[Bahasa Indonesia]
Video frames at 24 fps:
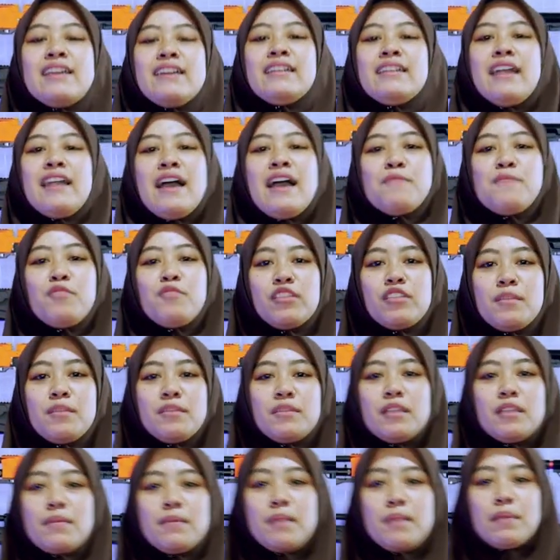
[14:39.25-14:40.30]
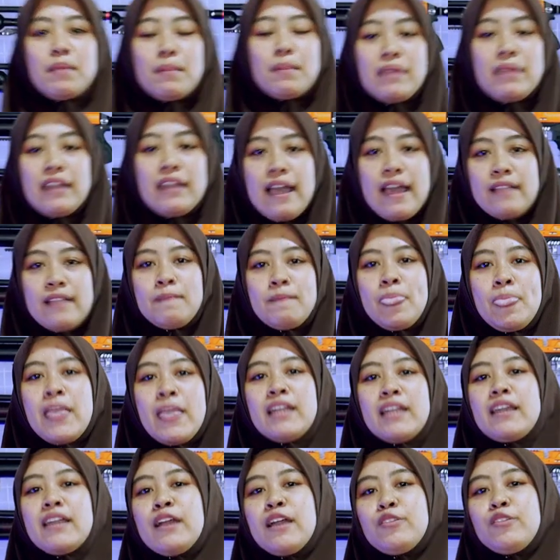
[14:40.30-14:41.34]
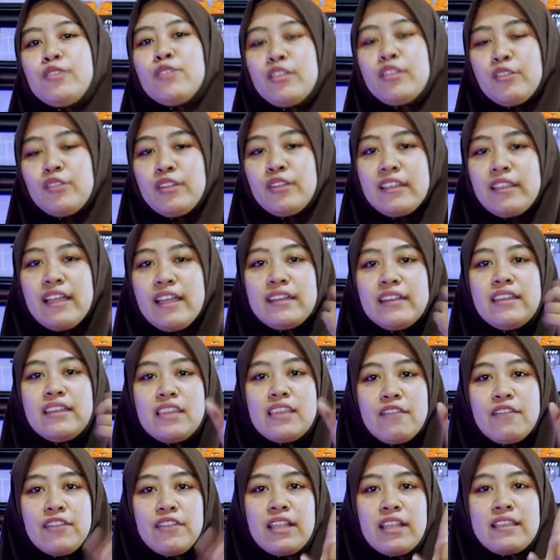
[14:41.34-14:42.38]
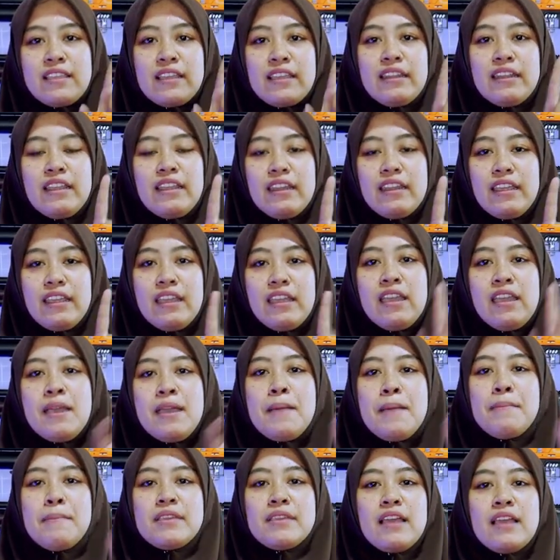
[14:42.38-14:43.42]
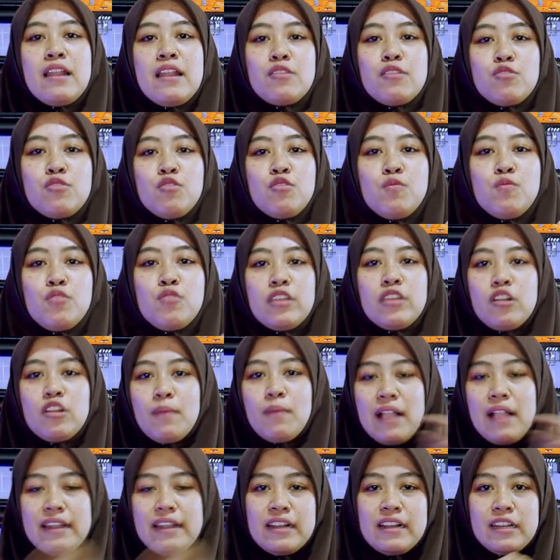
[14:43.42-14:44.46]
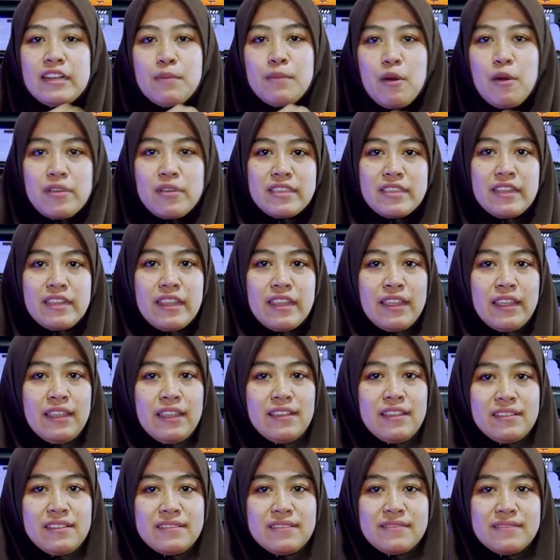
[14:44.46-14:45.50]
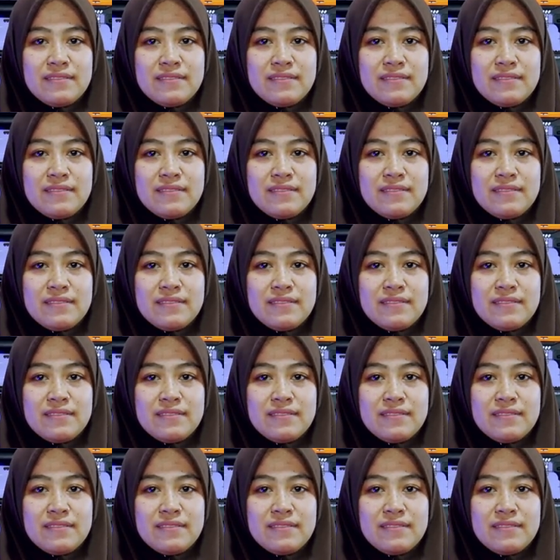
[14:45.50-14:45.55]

Nah, buat teman-teman yang berminat dengan unit-unit yang di CV Tristan ini, bisa langsung hubungi nomor Adel di bawah sini